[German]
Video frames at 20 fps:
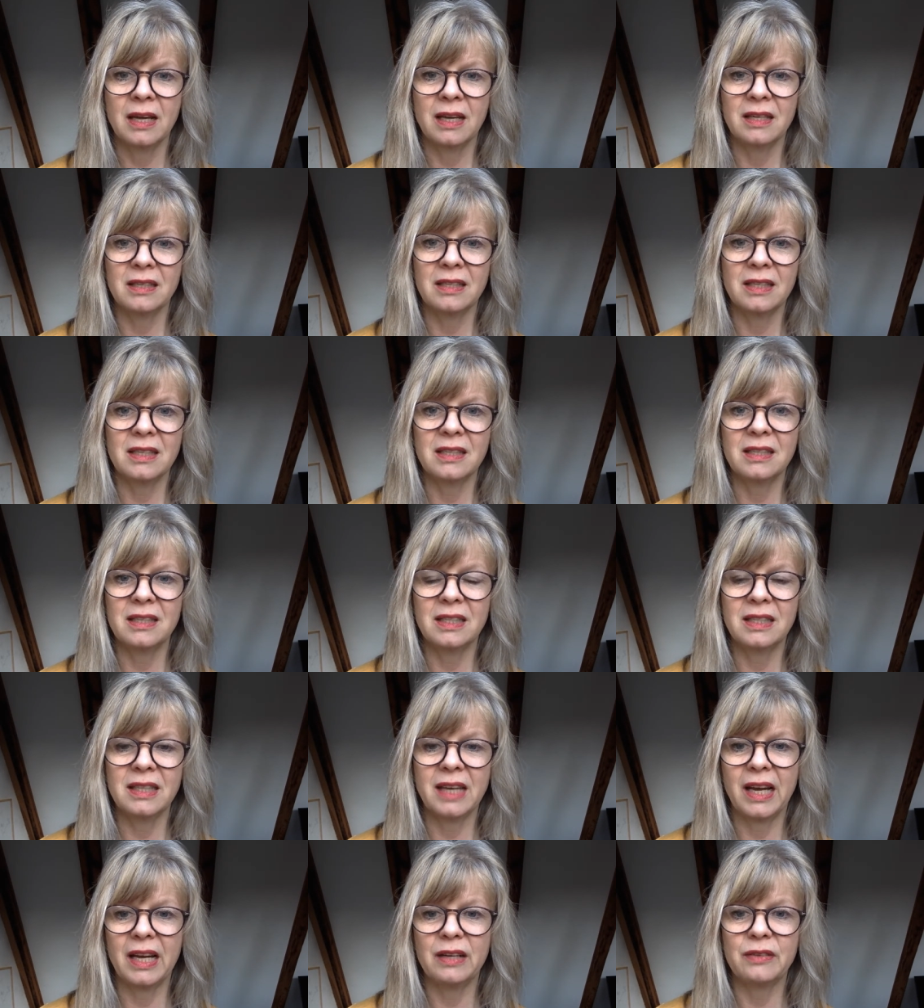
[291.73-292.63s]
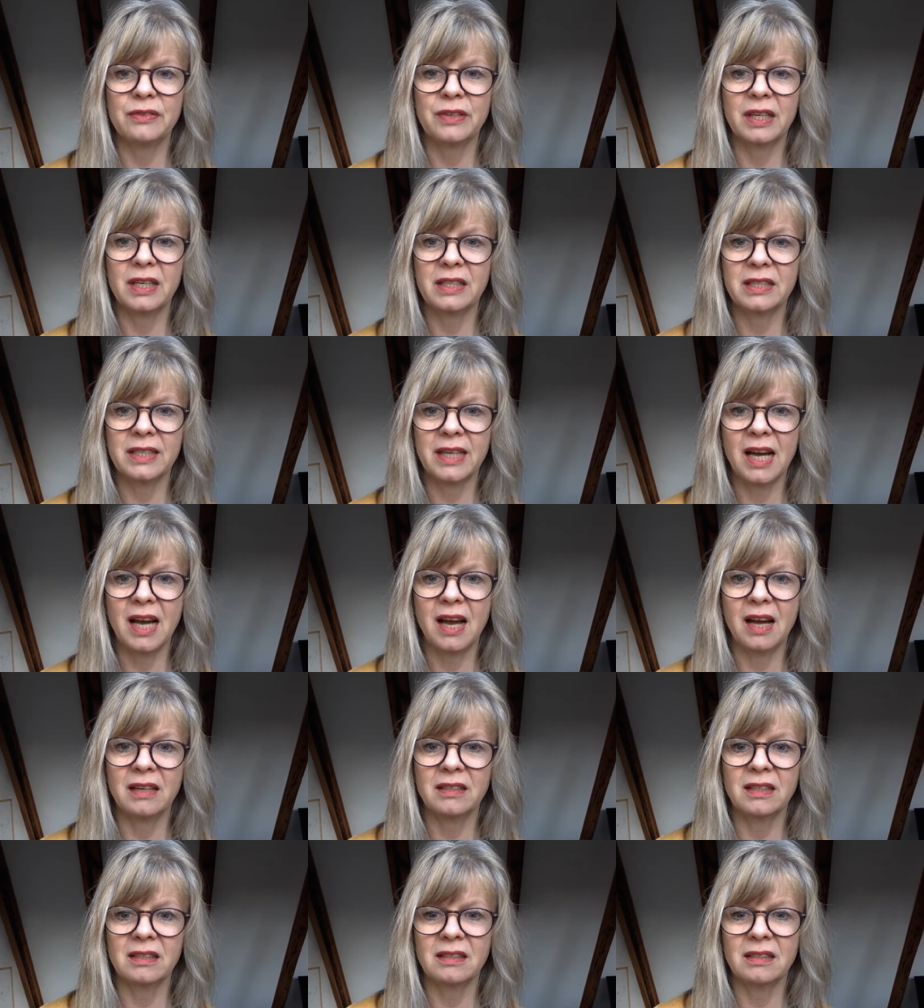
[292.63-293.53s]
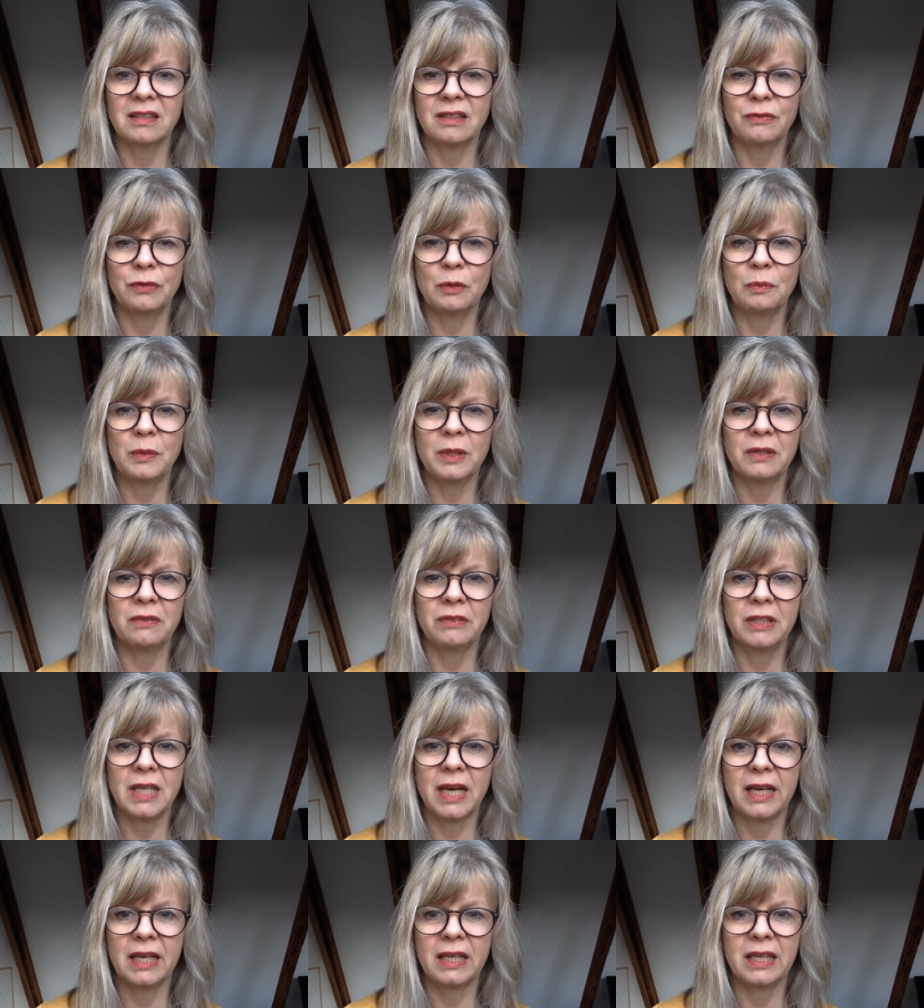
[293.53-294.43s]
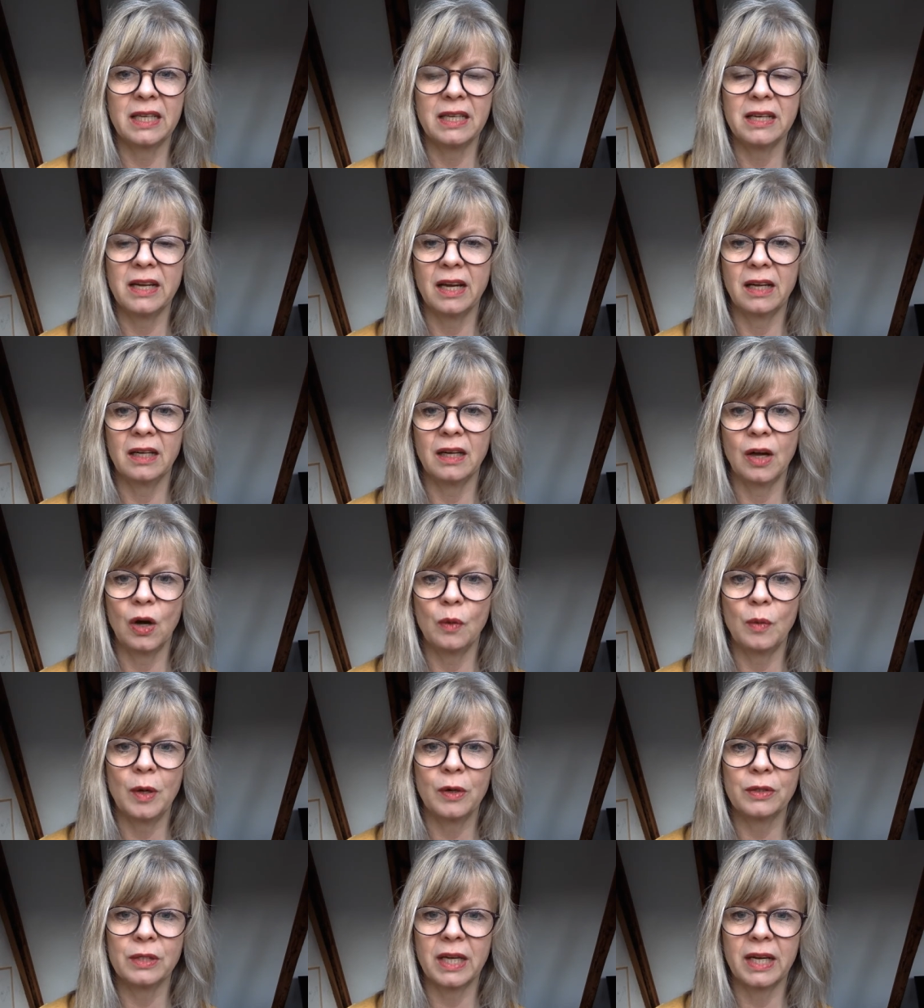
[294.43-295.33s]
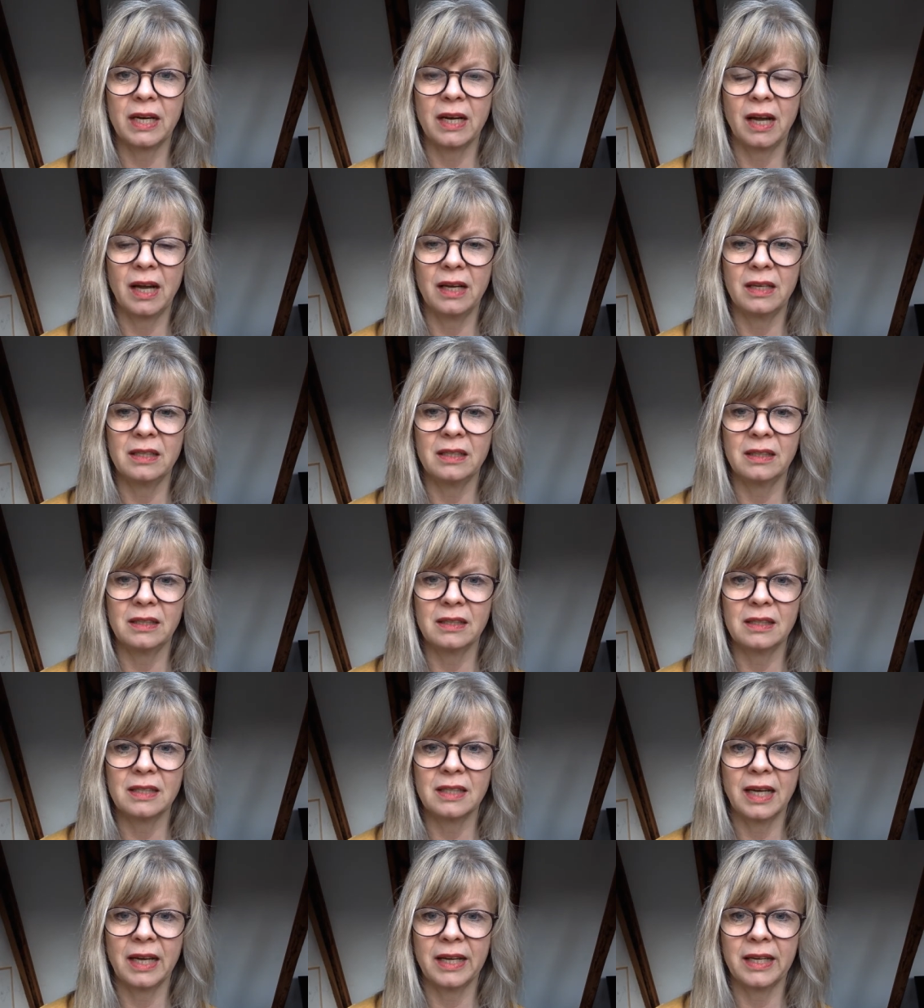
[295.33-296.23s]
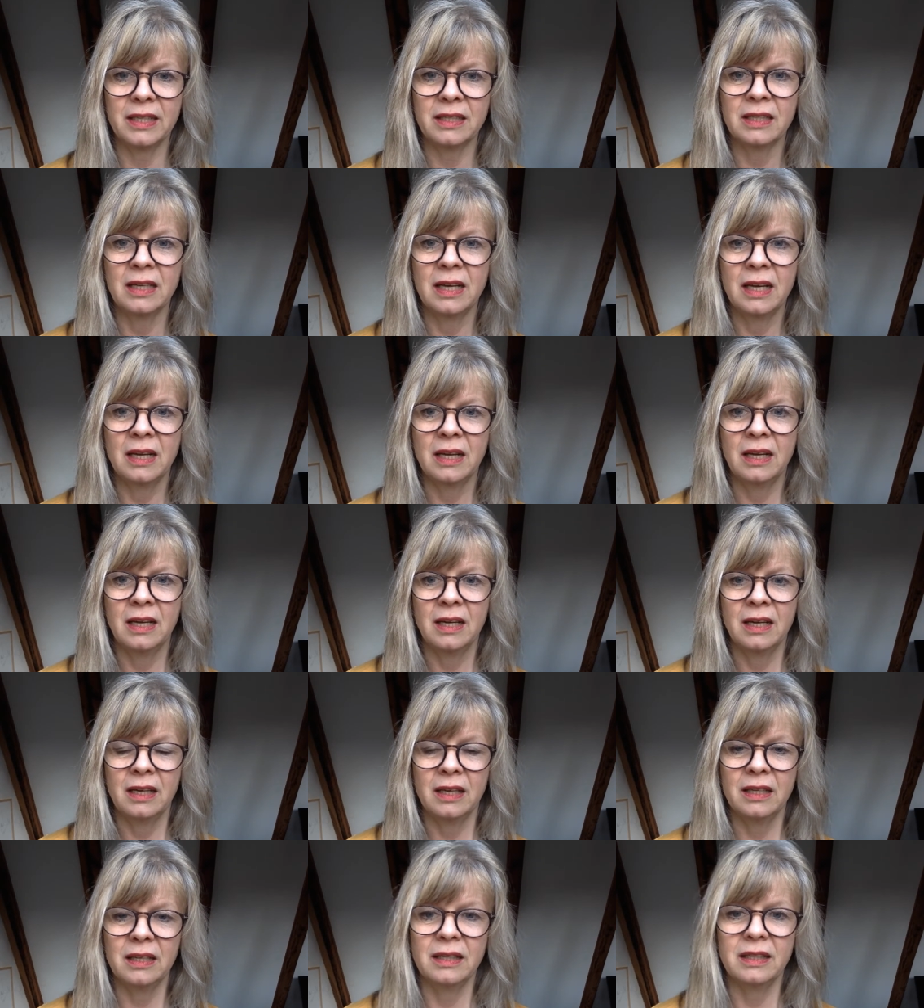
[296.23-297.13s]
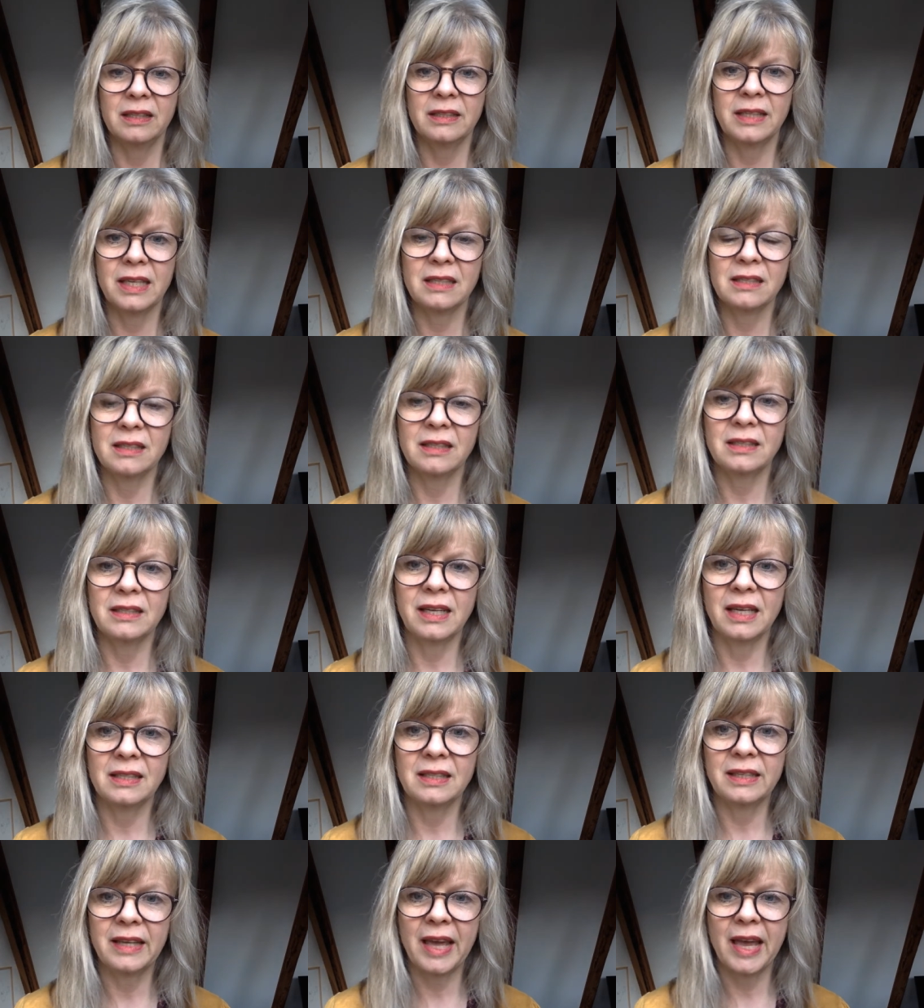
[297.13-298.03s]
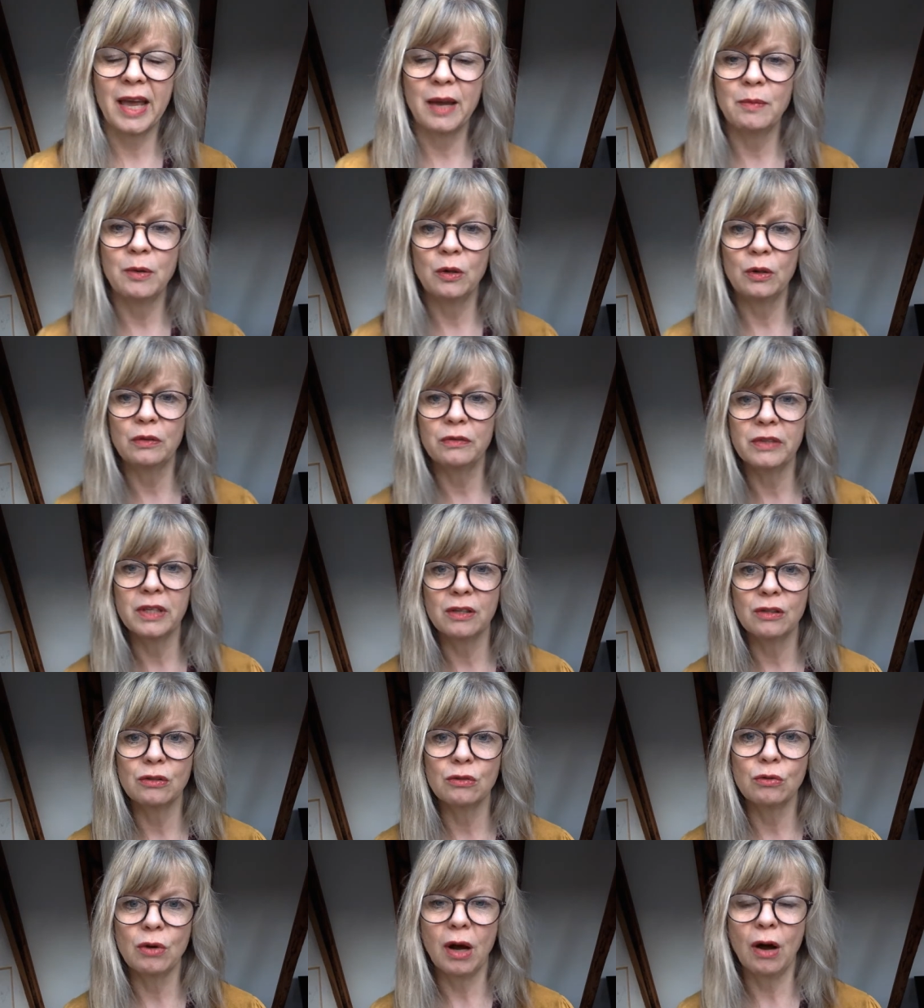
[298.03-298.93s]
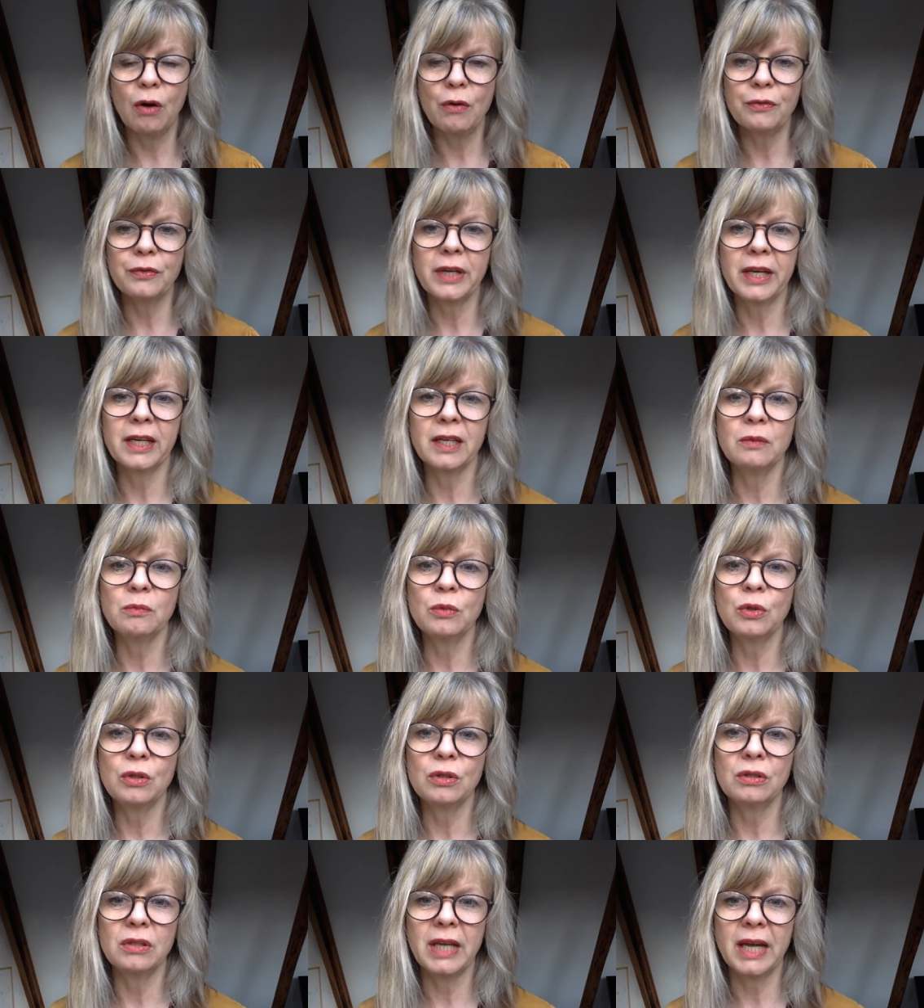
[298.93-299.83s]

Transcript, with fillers: Es ist nicht einfach da. Das ist für mich wie ein Kinderglaube aus einer anderen Zeit, äh, dass es das gäbe und wir es nur aufdecken müssen.